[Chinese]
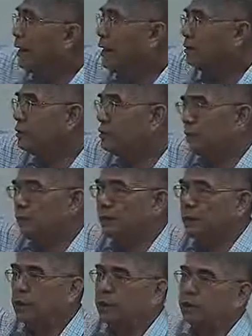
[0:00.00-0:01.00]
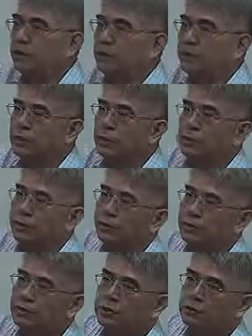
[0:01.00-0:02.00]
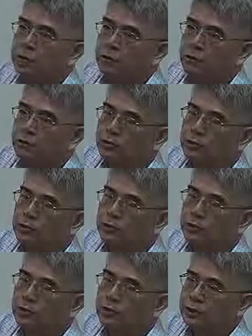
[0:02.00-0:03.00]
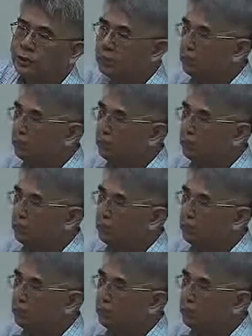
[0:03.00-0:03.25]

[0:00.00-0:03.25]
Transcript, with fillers: 来要检定呢，media 等于四百五这件事情